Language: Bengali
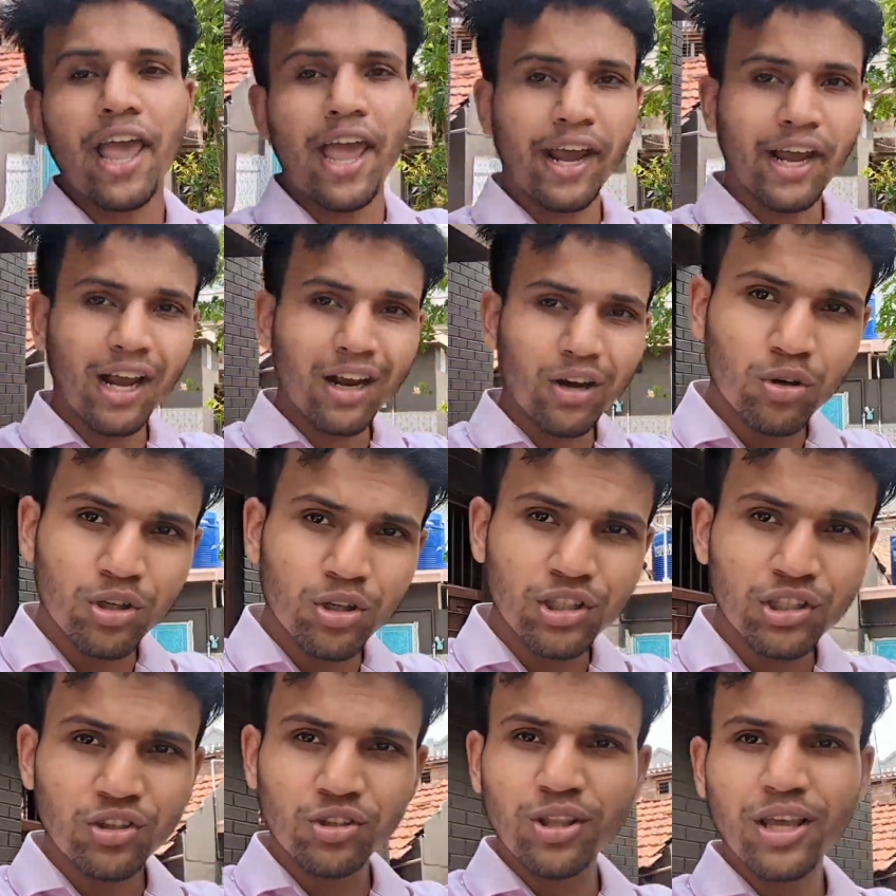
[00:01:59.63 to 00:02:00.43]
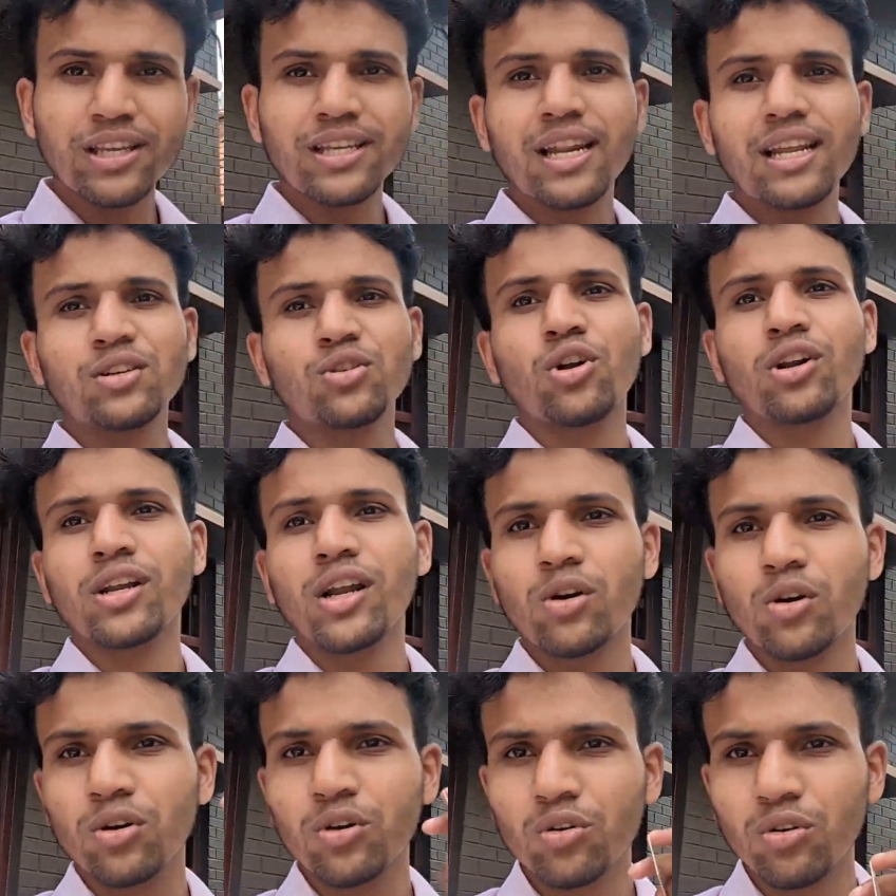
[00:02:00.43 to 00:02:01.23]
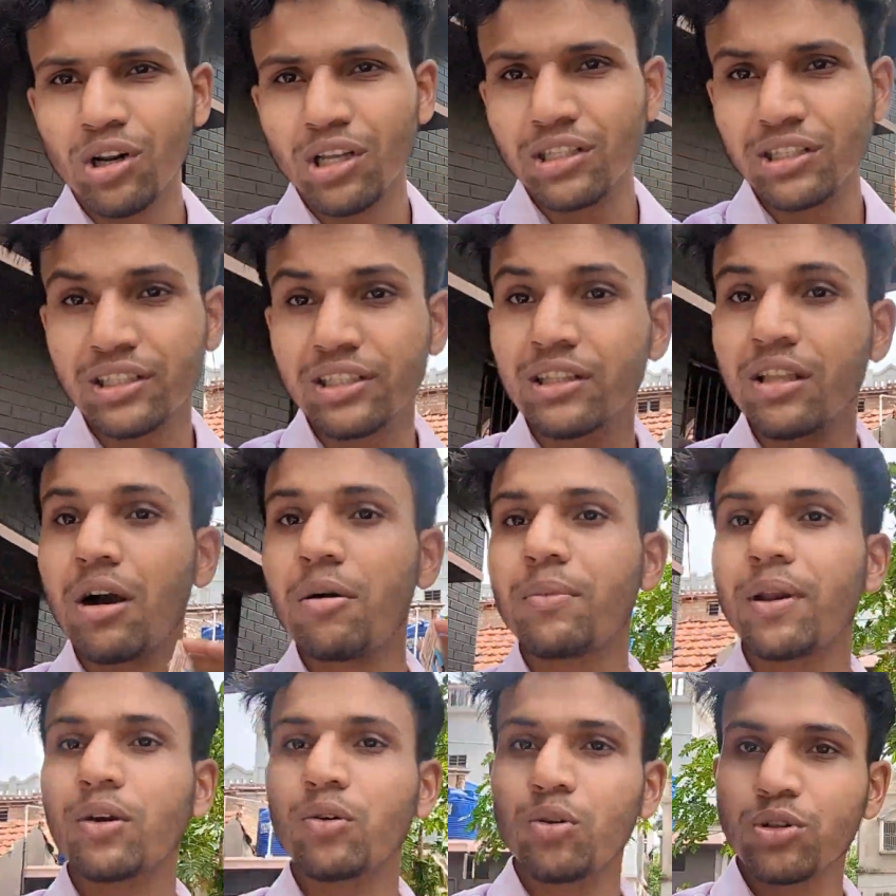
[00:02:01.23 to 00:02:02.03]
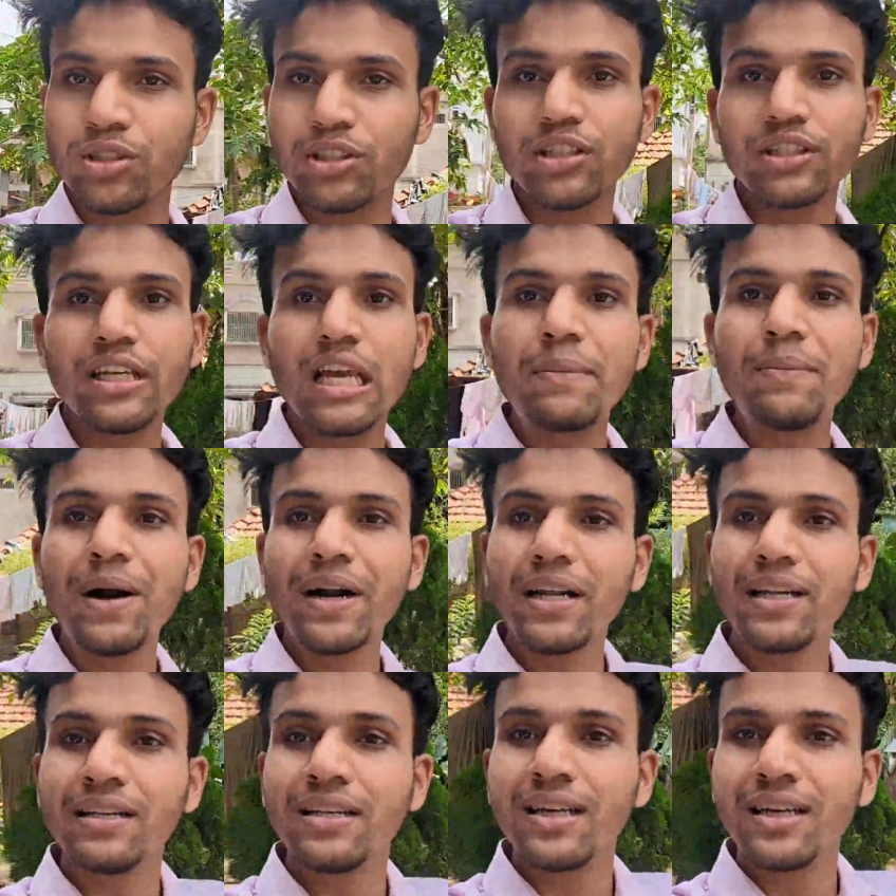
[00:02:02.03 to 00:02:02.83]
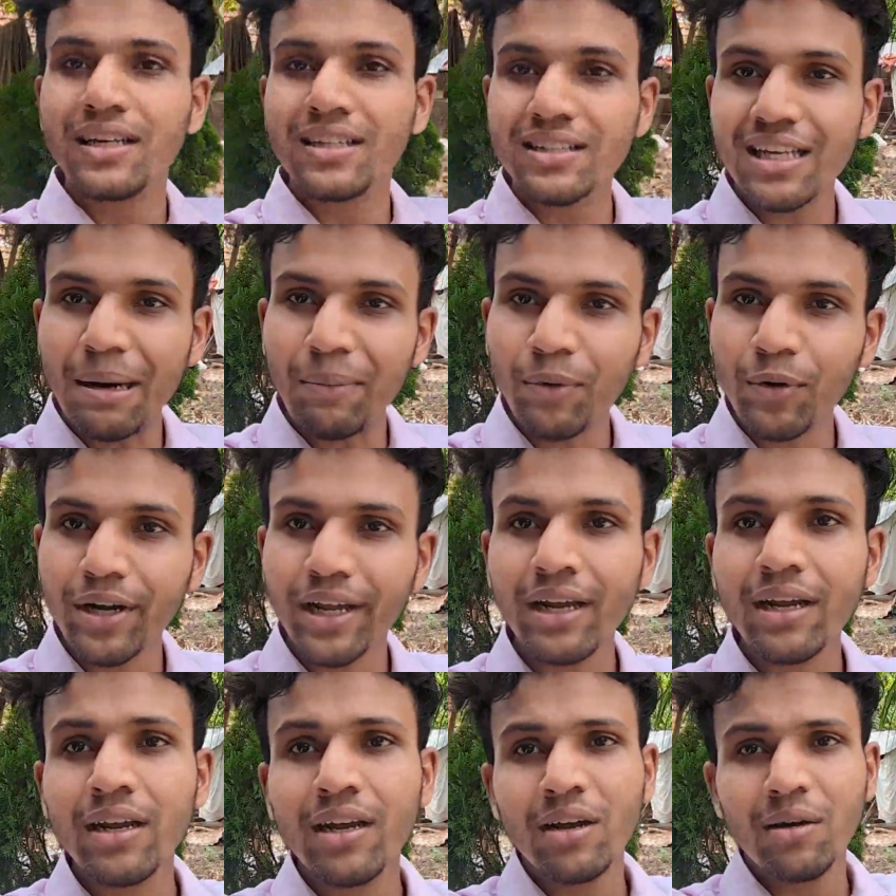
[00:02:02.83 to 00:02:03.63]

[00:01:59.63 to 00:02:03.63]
এক ঘনিষ্ঠতায় যারা সরকার গঠন করার চিন্তাভাবনা করছে সেই পার্টির সাপোর্টে